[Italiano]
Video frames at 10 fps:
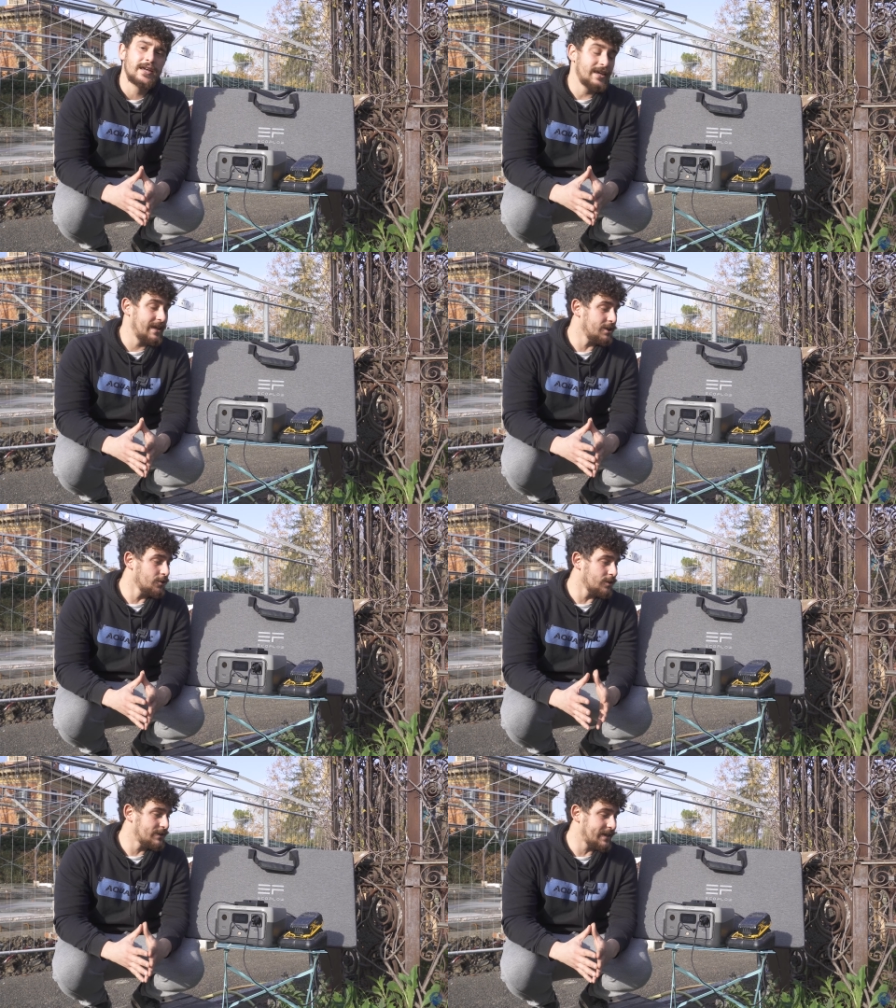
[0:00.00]
e
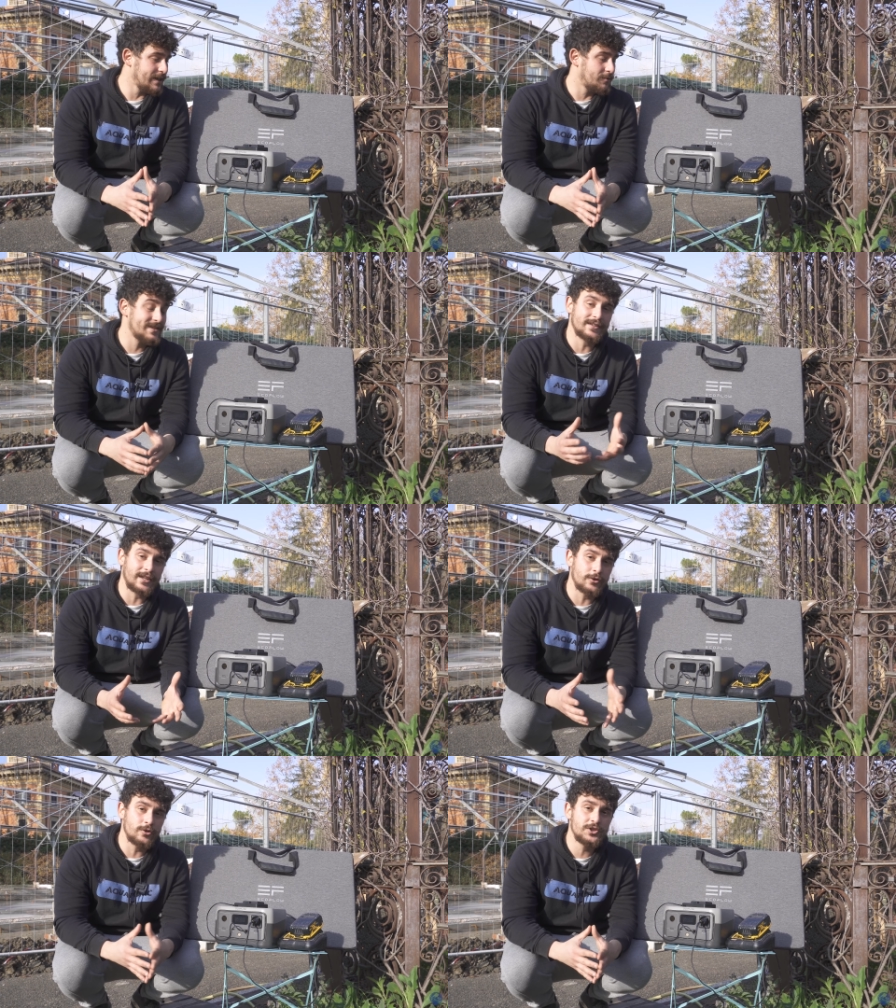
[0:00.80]
inoltre questa
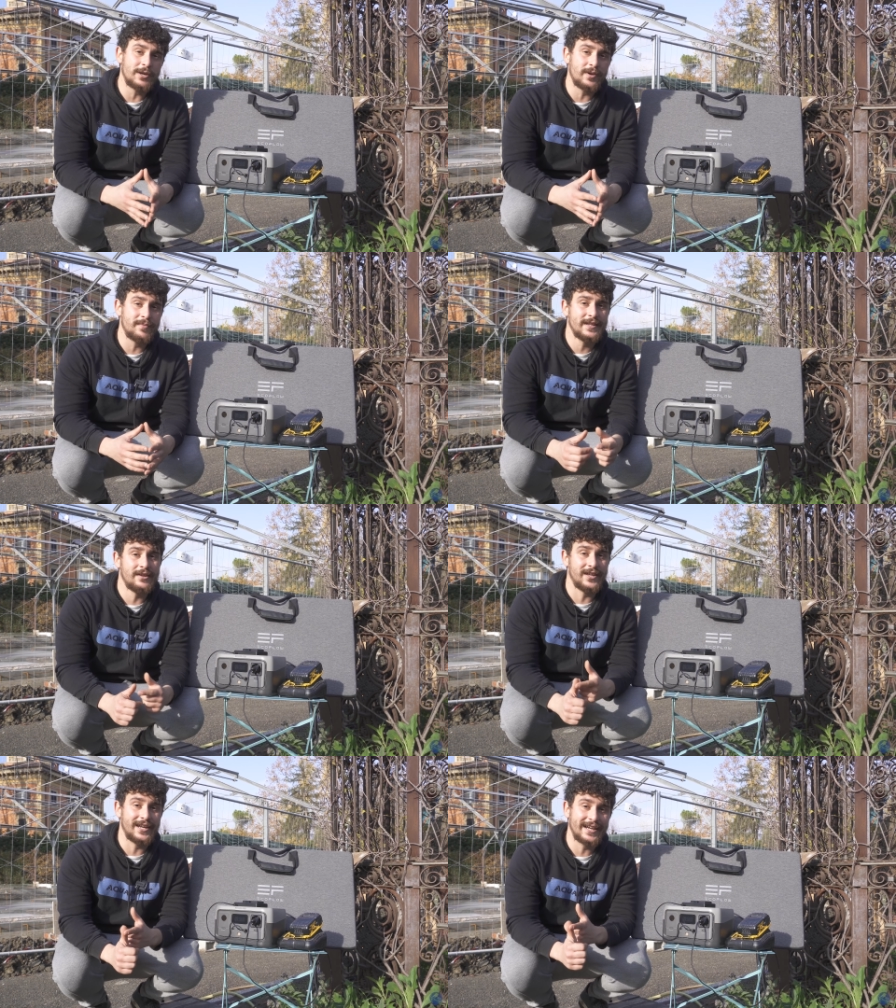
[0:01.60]
tecnologia permette
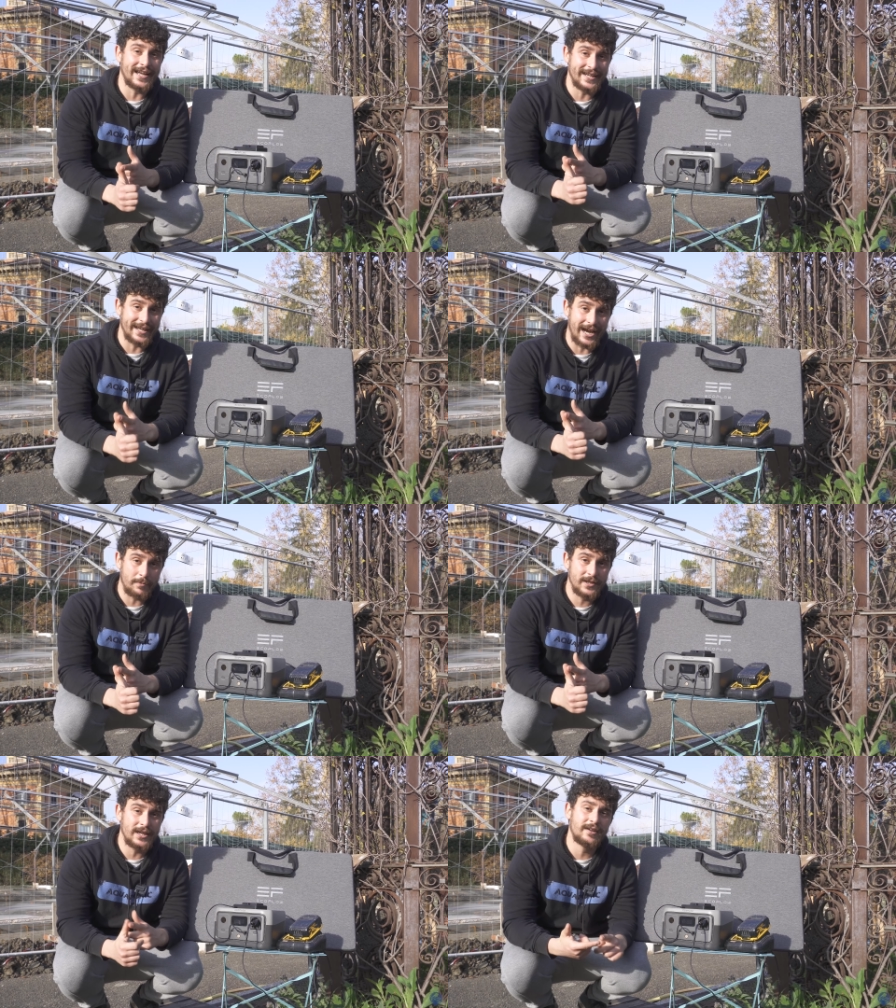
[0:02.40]
di avere ricariche
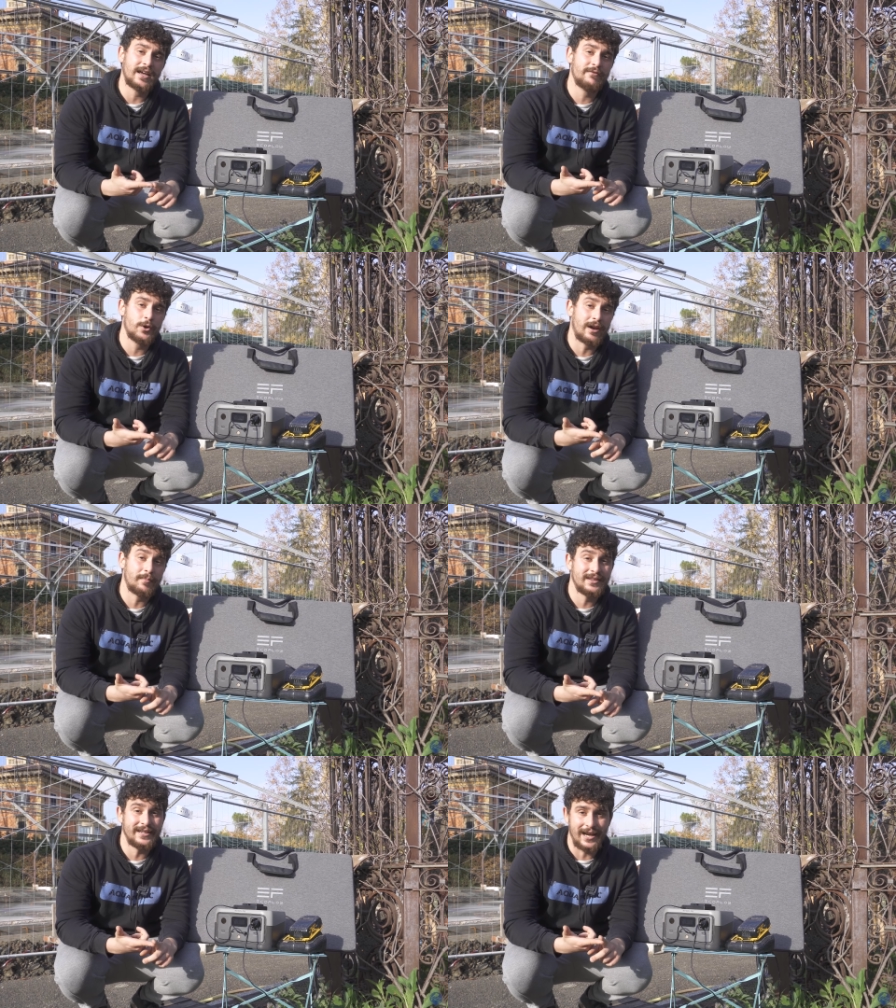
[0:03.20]
rapide, avere una
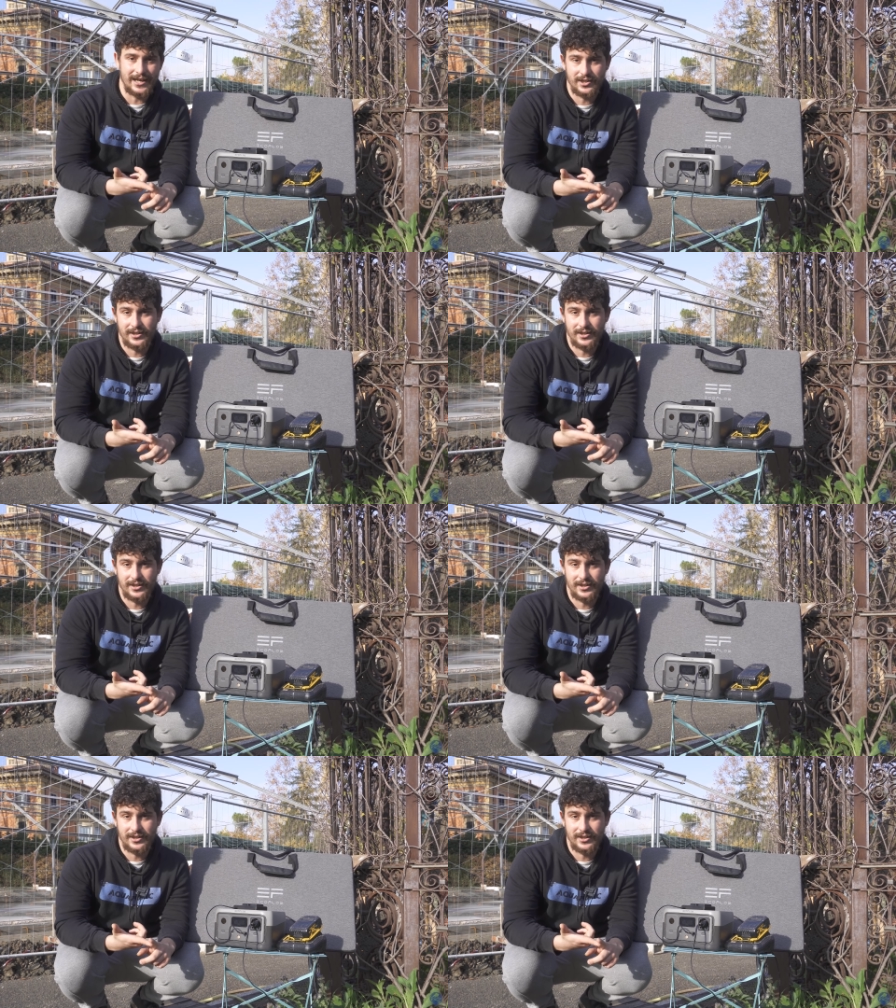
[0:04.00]
batteria